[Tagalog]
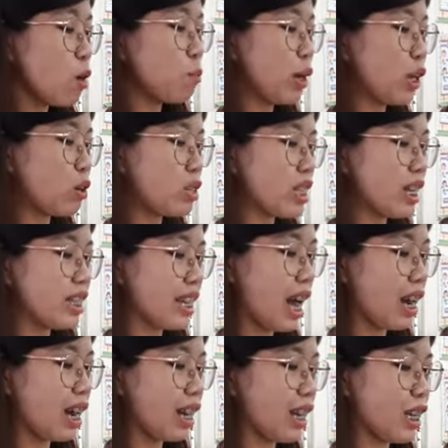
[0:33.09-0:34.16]
pero
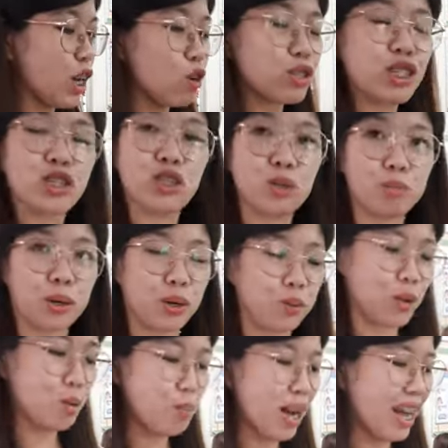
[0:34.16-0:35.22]
sadyang ang ikaw si
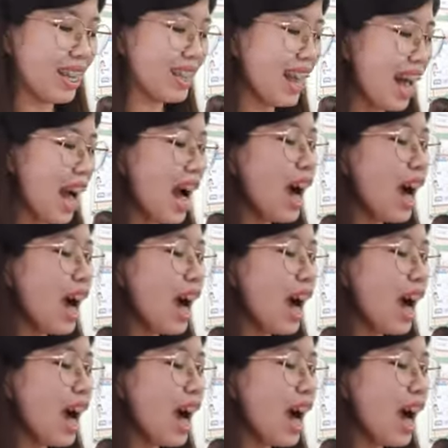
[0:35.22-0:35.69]
Superwoman,